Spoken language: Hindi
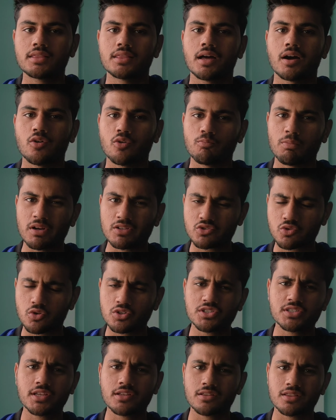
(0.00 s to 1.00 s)
नाउ बस
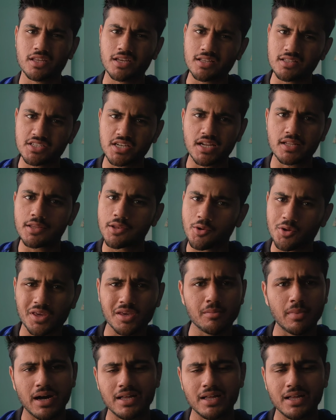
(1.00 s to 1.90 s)
कुछ दिन तीन चार दिनों की